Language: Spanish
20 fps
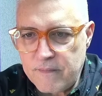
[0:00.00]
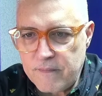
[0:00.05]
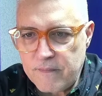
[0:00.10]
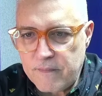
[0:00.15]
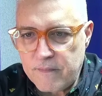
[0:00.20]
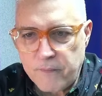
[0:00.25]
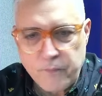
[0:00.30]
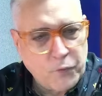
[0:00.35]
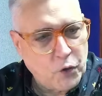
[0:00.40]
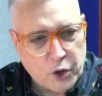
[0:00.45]

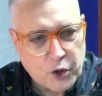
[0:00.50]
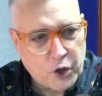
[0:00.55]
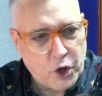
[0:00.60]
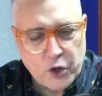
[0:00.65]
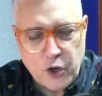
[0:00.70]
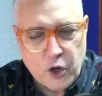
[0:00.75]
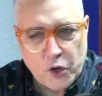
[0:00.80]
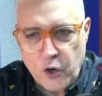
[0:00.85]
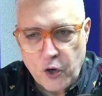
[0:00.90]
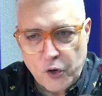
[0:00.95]
No, no,
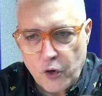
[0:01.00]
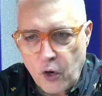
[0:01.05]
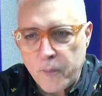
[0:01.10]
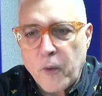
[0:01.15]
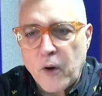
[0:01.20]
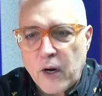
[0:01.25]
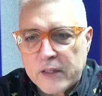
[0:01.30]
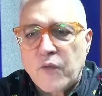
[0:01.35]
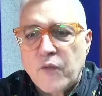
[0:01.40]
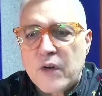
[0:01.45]
no, no, no, el
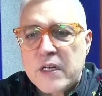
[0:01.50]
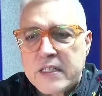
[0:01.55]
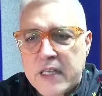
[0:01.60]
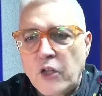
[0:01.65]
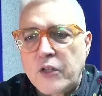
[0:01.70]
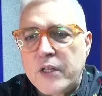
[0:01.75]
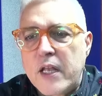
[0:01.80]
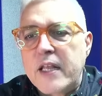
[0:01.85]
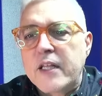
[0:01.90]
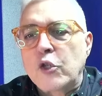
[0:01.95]
poder de tu felicidad lo
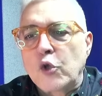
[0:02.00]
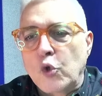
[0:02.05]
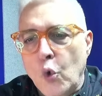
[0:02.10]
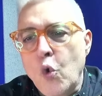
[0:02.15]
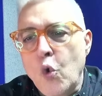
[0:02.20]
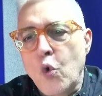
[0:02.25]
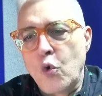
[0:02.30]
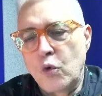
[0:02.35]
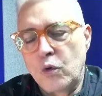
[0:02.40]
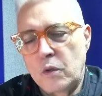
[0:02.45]
tienes
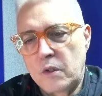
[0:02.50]
tú.